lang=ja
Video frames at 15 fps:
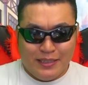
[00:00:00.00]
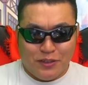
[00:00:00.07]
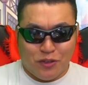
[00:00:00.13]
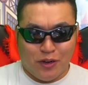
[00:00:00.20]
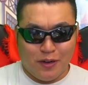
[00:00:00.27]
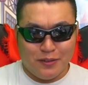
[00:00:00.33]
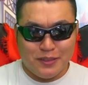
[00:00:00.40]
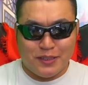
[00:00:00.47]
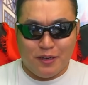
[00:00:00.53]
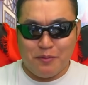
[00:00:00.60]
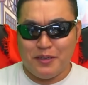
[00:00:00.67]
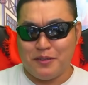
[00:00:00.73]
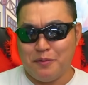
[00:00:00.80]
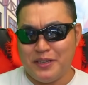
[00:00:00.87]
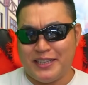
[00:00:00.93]
ドラゴン装
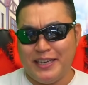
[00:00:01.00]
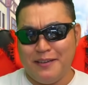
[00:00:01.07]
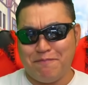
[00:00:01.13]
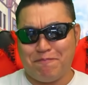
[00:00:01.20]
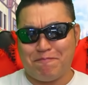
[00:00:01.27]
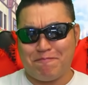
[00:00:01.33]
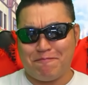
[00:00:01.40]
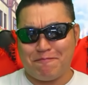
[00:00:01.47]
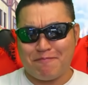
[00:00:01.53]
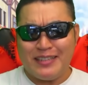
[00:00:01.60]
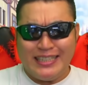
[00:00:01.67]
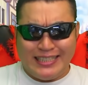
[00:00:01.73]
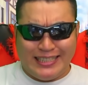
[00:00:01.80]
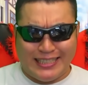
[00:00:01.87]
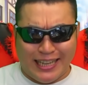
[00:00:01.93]
備福引き、
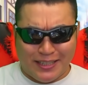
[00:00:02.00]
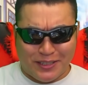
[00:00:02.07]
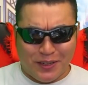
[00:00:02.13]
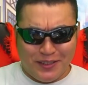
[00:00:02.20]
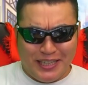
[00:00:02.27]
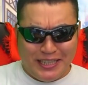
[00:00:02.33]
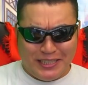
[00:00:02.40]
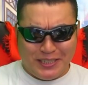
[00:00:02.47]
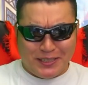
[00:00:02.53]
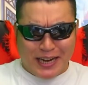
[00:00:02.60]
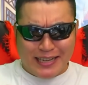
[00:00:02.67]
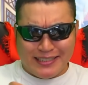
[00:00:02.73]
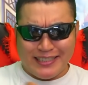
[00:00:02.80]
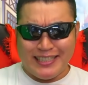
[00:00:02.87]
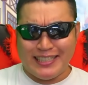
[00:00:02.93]
チケット20
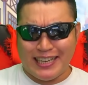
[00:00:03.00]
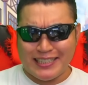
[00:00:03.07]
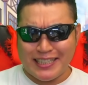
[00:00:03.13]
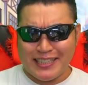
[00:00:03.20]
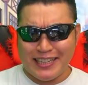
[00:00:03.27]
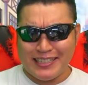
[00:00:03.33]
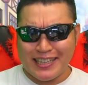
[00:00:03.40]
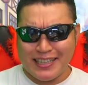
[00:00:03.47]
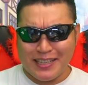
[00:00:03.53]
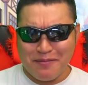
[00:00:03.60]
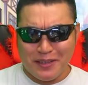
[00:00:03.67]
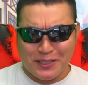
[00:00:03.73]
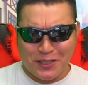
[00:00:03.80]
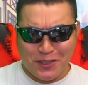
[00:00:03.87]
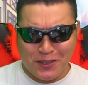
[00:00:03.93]
連行かせていただき
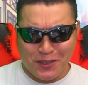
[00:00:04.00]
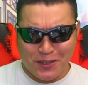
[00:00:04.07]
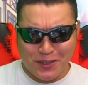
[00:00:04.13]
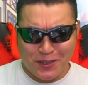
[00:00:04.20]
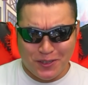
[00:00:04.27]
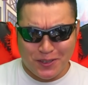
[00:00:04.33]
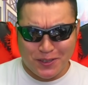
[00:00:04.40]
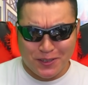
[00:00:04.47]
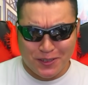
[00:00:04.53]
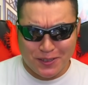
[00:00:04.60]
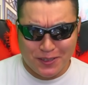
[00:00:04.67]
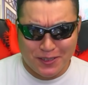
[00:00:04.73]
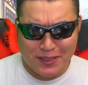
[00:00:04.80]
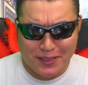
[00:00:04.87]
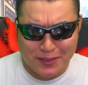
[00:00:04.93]
ま
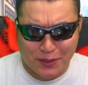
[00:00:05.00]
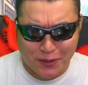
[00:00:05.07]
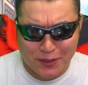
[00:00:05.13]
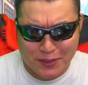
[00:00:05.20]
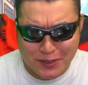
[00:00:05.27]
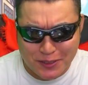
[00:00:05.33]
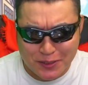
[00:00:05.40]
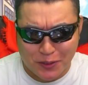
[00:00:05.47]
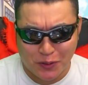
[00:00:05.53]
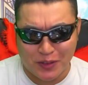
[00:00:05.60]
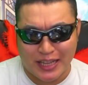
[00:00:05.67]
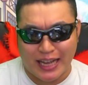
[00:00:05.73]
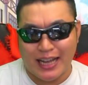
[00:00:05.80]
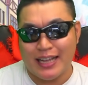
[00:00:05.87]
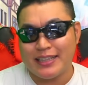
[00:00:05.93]
すーということ
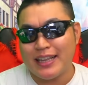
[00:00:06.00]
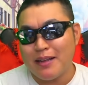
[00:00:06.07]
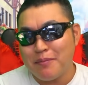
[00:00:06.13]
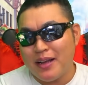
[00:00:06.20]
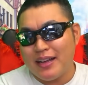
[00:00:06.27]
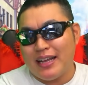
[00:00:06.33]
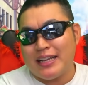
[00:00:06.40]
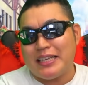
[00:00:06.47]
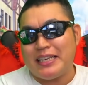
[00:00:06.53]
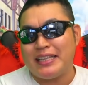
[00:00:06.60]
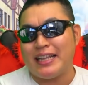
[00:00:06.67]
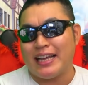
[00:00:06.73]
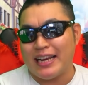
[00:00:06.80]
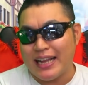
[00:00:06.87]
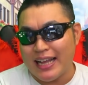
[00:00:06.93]
で、頭が来
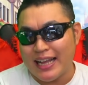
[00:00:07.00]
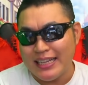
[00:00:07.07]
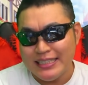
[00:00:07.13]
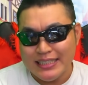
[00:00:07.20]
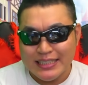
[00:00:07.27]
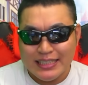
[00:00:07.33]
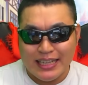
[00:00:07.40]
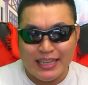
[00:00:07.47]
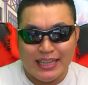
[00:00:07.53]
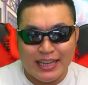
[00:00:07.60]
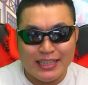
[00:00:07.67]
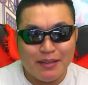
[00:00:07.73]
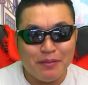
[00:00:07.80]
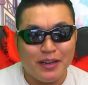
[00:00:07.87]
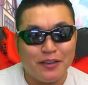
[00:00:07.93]
たら、
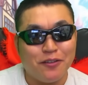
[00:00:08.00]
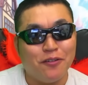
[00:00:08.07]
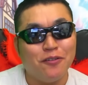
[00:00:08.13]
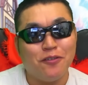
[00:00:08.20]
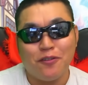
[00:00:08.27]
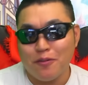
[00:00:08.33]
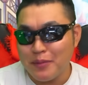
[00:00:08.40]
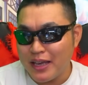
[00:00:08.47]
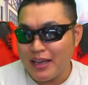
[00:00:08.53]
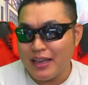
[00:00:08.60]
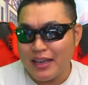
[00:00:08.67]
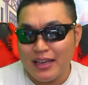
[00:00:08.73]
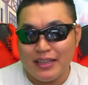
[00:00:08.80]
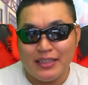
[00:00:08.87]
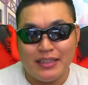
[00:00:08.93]
頭が4個目、
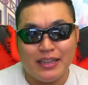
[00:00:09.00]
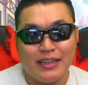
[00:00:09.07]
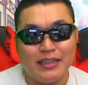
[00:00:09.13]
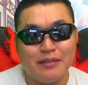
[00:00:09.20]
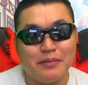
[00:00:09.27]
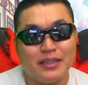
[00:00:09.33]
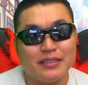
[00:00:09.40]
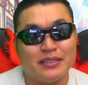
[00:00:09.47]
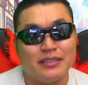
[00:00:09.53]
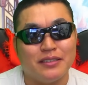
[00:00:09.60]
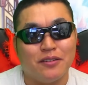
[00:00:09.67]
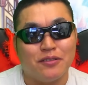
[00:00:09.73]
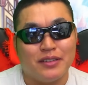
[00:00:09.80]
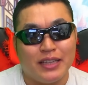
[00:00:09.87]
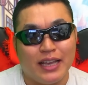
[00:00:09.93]
になります
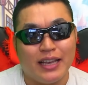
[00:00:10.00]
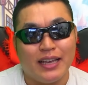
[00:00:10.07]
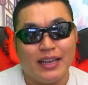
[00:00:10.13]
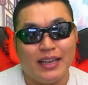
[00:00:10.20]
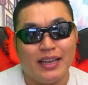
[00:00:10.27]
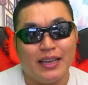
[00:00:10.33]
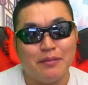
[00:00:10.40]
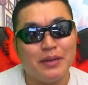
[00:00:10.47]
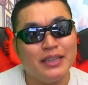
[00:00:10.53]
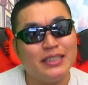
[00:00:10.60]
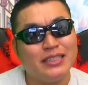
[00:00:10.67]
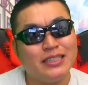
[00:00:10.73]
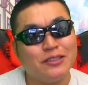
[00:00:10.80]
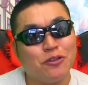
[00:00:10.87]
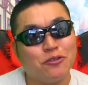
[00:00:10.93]
ので、まあ、1
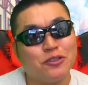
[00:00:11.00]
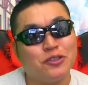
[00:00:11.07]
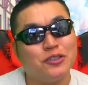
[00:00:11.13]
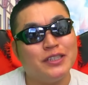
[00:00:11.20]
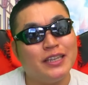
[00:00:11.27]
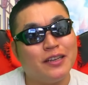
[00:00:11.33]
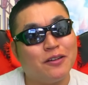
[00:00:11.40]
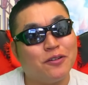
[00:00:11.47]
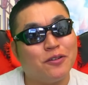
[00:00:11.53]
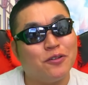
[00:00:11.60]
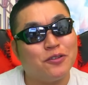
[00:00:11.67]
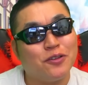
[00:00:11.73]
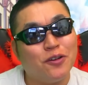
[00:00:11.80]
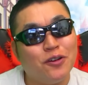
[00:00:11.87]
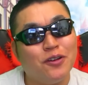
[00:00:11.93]
凸1個
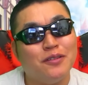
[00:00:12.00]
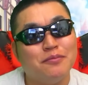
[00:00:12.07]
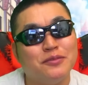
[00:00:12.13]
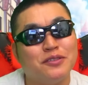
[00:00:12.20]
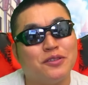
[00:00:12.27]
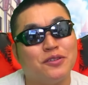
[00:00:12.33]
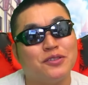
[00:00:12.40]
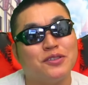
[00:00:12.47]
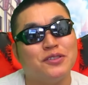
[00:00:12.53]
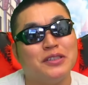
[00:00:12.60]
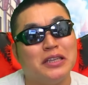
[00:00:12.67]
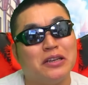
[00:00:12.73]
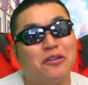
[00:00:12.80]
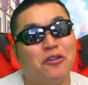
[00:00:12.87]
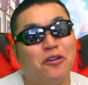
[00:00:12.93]
と無凸
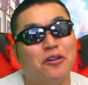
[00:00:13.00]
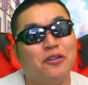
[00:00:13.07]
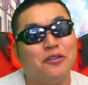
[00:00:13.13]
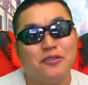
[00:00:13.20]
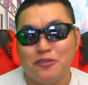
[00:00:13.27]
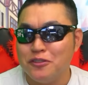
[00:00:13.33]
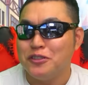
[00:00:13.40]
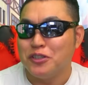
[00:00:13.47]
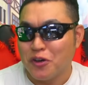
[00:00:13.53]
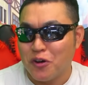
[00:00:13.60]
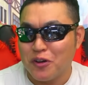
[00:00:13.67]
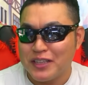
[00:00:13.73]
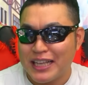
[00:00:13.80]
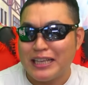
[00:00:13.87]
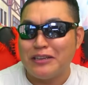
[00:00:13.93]
2個運用
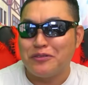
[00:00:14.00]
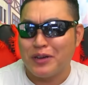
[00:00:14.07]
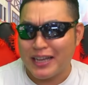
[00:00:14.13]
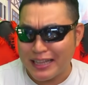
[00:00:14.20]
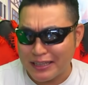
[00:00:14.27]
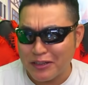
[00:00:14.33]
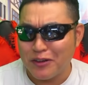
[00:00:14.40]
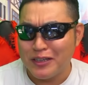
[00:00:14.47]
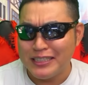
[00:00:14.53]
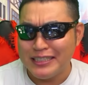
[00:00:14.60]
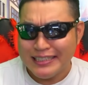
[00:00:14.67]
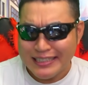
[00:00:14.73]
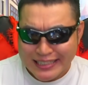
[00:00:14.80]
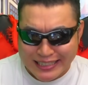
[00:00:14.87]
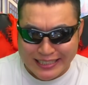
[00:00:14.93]
できるのかなと。
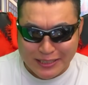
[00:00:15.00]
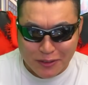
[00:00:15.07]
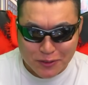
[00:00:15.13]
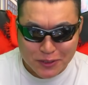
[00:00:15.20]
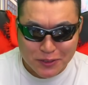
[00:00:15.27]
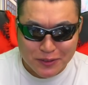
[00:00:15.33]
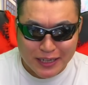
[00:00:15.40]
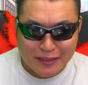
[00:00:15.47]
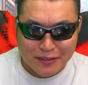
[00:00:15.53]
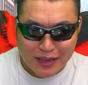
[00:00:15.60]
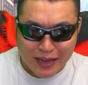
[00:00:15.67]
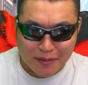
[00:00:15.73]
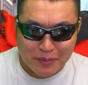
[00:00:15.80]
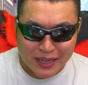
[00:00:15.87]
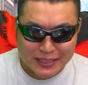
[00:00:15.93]
1凸作れるの
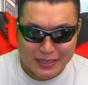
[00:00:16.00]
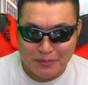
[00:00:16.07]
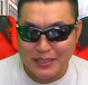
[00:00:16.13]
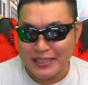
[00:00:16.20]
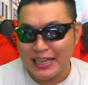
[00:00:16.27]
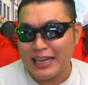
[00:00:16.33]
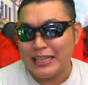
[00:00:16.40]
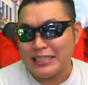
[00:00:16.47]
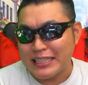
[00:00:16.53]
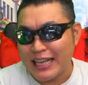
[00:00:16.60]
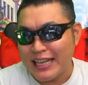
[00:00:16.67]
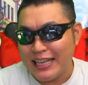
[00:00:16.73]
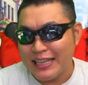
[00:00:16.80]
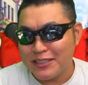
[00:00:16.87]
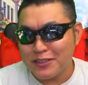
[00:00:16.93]
はまあ地味にでかいです
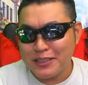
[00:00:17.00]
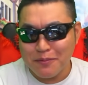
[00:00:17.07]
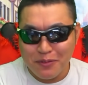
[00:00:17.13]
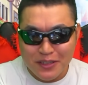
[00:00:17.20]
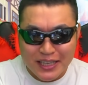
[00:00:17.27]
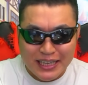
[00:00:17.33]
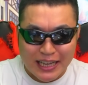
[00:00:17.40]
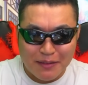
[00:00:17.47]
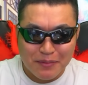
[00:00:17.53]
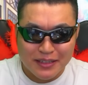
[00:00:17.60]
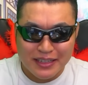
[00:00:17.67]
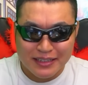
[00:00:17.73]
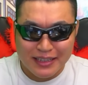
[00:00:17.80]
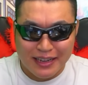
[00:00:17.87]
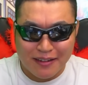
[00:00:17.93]
ね。そして武器が今
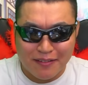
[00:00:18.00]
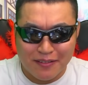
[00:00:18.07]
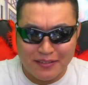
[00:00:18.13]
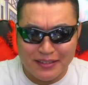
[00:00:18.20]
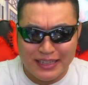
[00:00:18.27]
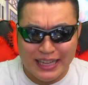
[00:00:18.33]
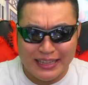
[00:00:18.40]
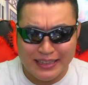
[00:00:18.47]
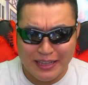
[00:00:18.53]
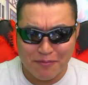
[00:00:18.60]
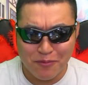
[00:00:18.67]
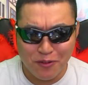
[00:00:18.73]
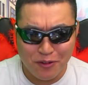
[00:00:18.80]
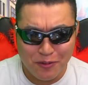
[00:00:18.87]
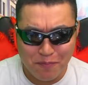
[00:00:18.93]
7本なんで、
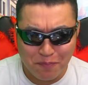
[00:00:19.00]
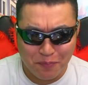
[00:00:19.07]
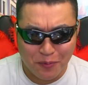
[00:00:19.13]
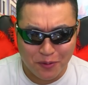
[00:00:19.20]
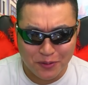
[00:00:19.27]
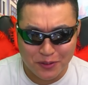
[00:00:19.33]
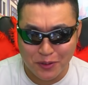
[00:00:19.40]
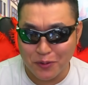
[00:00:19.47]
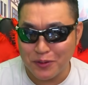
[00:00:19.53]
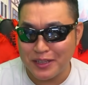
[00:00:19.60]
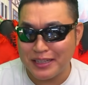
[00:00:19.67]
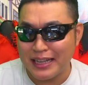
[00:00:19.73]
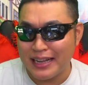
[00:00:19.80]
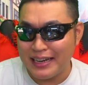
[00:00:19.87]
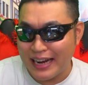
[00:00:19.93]
もう1本
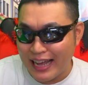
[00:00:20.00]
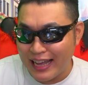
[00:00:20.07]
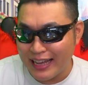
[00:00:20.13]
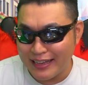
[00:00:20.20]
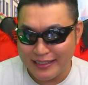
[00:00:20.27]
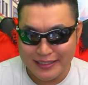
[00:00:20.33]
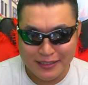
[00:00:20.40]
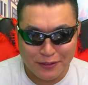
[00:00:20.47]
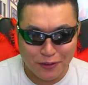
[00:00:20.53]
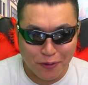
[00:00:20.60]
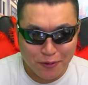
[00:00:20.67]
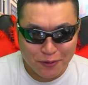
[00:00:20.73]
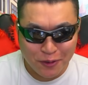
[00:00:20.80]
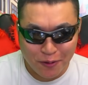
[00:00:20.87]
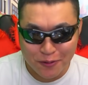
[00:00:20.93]
取ったら、
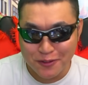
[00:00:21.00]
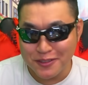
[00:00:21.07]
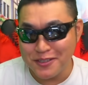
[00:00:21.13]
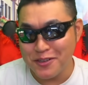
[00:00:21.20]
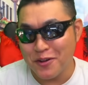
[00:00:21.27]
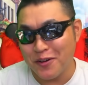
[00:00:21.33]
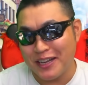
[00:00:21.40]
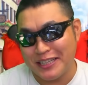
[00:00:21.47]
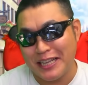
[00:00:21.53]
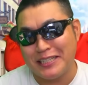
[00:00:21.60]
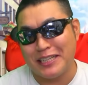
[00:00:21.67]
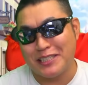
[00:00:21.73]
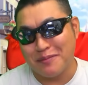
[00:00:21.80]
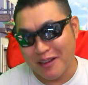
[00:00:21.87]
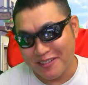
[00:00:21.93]
4本運用ができ
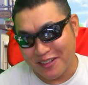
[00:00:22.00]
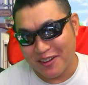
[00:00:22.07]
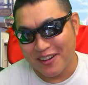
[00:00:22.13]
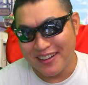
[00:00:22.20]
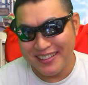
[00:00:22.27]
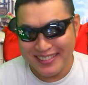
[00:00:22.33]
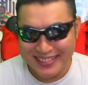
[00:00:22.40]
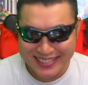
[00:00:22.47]
てしまうと。